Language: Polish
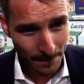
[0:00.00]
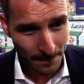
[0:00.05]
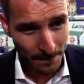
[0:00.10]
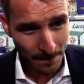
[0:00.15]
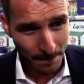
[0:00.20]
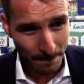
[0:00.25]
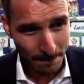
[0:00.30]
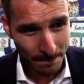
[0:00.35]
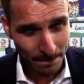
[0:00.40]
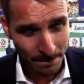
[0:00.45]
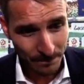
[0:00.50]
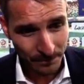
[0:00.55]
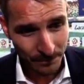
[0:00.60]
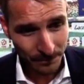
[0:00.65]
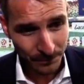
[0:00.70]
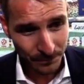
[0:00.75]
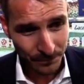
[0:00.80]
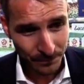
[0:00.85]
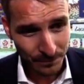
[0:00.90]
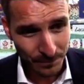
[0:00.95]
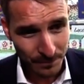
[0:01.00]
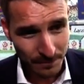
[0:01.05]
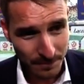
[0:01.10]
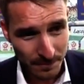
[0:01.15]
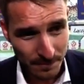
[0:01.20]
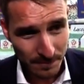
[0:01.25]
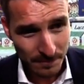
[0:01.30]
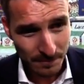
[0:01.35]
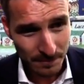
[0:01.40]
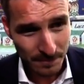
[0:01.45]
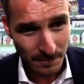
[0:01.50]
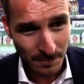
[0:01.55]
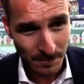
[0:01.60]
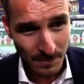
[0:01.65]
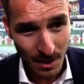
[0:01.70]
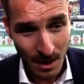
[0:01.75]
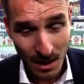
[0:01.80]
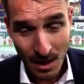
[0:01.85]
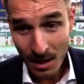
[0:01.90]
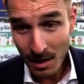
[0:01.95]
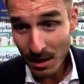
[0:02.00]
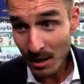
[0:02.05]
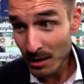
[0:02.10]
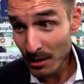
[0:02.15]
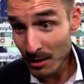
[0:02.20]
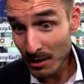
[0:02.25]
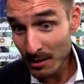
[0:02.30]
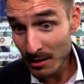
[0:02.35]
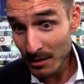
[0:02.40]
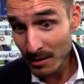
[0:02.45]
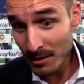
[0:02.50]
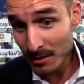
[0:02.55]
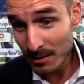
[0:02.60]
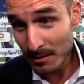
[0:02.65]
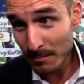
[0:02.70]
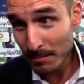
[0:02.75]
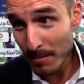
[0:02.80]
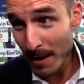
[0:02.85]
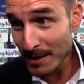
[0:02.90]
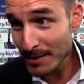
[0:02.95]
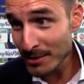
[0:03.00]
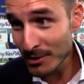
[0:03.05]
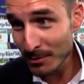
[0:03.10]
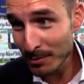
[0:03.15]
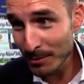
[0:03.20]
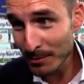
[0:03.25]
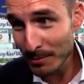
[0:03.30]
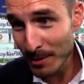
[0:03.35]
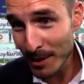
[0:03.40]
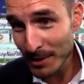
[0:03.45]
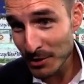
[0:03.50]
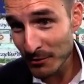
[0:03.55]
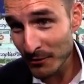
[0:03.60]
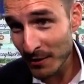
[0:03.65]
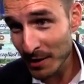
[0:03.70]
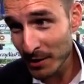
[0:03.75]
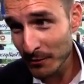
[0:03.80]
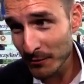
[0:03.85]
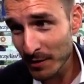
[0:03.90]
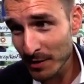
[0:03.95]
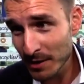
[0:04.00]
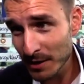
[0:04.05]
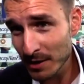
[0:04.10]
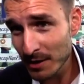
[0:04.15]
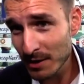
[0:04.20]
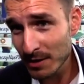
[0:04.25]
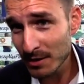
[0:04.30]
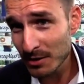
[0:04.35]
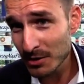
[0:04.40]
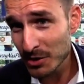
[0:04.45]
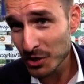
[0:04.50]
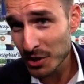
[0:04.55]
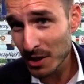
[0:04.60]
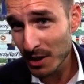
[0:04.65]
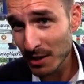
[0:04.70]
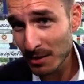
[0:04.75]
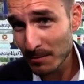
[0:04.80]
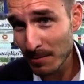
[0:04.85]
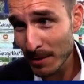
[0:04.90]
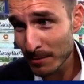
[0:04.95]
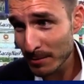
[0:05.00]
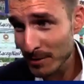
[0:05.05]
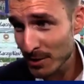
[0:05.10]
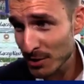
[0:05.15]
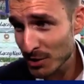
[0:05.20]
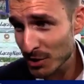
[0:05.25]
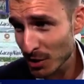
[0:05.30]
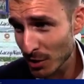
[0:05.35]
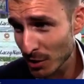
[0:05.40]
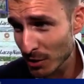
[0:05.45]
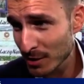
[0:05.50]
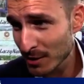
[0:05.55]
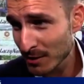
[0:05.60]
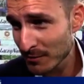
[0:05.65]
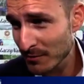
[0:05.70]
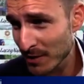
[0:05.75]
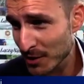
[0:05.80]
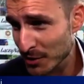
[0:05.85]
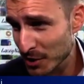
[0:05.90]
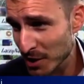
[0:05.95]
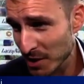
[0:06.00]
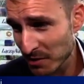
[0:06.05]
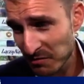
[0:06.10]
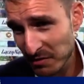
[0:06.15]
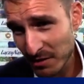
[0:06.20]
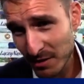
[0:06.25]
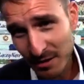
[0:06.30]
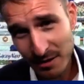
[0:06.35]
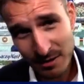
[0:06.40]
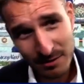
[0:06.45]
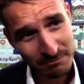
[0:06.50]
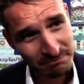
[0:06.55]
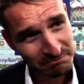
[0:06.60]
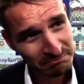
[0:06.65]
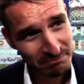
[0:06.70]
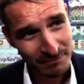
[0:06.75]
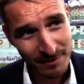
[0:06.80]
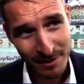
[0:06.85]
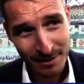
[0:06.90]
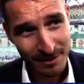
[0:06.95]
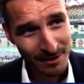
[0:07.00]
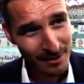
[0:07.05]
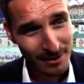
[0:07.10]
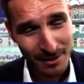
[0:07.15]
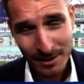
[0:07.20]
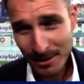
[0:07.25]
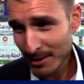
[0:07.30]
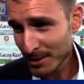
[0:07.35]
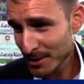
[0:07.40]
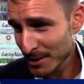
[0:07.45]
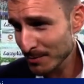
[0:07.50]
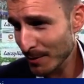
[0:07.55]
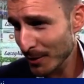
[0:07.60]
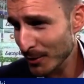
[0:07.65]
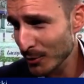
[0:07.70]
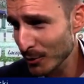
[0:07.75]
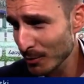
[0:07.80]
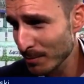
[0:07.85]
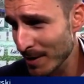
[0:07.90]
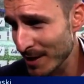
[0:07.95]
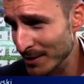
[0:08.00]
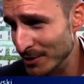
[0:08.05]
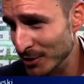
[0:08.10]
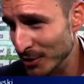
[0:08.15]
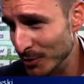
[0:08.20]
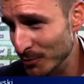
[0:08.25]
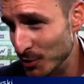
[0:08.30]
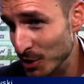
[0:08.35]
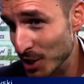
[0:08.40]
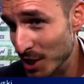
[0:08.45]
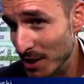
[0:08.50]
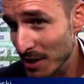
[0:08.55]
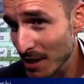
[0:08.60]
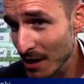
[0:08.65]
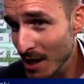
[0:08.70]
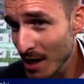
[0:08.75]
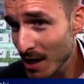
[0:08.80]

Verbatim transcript: prezes, wiceprezes Lecha Poznań wyśnić. E, bardzo dobry, bardzo fajny wynik. Cztery bramki strzelone w Warszawie smakują bardzo dobrze.